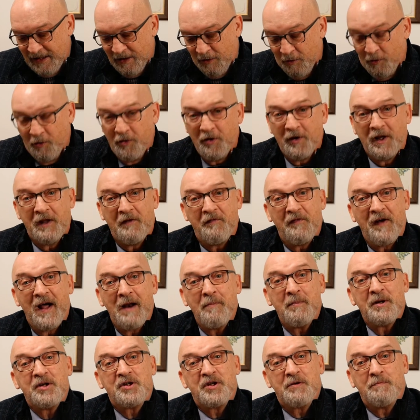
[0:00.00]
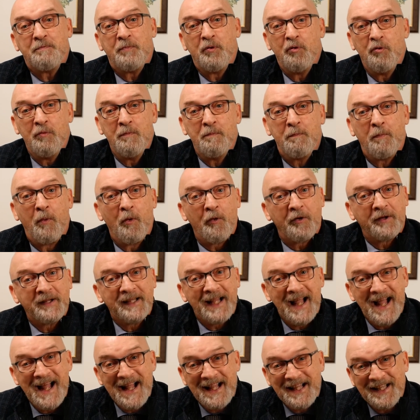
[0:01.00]
uno dei farmaci più
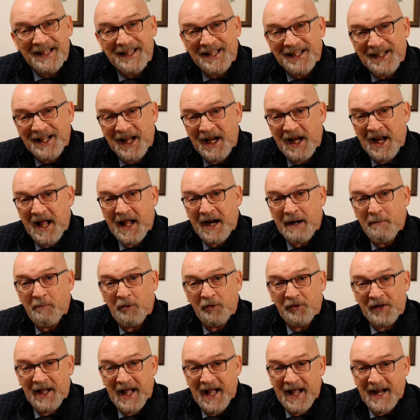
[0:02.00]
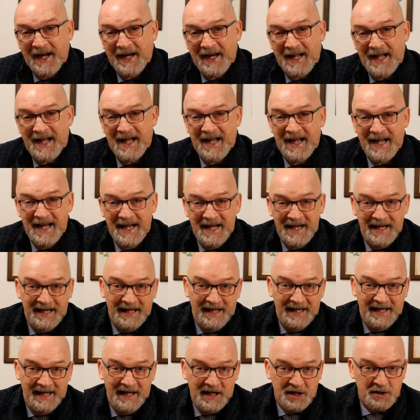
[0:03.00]
importanti dell'era moderna è,
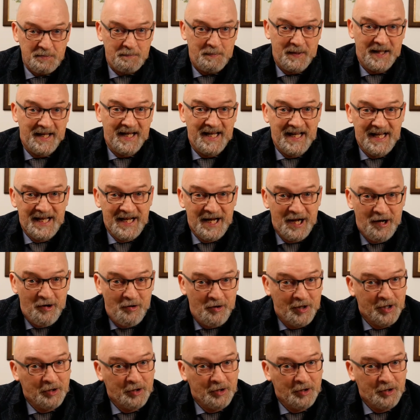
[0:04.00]
è l'aspirina, no?